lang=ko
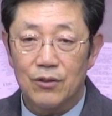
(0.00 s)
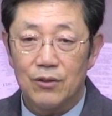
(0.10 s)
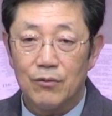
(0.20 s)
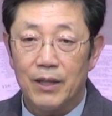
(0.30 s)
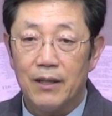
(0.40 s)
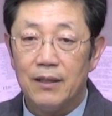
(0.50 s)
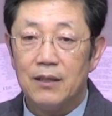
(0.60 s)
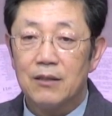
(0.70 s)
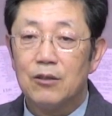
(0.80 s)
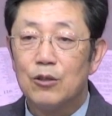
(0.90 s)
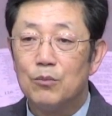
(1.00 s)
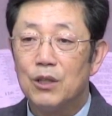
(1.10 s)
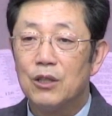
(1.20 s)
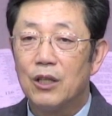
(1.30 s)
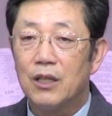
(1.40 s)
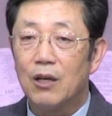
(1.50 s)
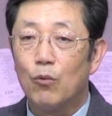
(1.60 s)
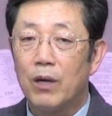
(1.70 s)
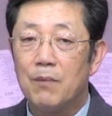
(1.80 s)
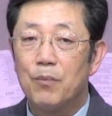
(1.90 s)
왜? 그러면 내가
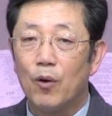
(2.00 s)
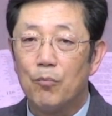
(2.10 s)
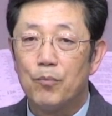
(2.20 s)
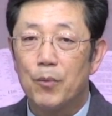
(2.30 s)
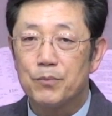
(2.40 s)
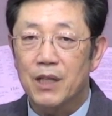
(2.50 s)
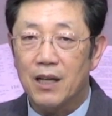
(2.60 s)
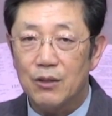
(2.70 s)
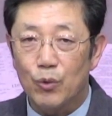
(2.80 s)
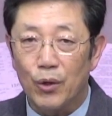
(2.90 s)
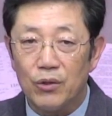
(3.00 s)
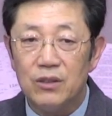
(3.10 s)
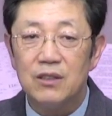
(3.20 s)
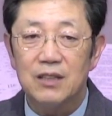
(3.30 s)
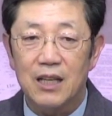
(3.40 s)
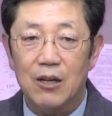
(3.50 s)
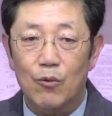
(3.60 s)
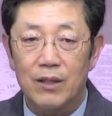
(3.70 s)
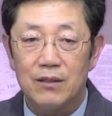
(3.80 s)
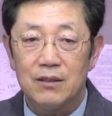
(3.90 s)
왜 범법자가 되었느냐라고
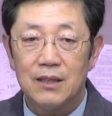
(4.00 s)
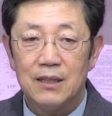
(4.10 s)
하는